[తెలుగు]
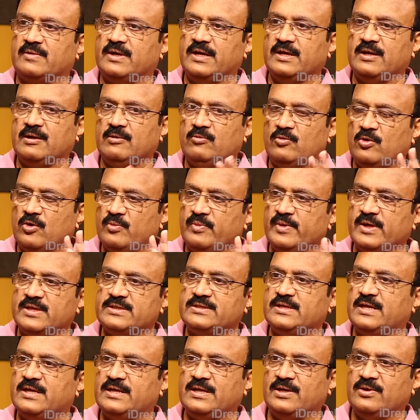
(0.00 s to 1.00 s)
కానీ వీళ్ళు
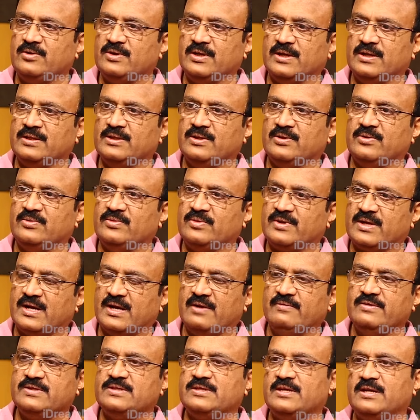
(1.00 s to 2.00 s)
ఓపెనర్ సెట్ అయి ఉన్నారు ఇద్దరు
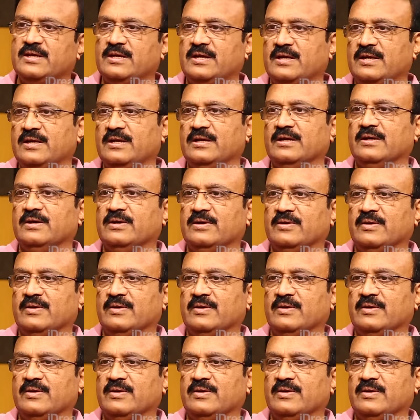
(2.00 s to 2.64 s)
ట్రావిస్ హెడ్ అండ్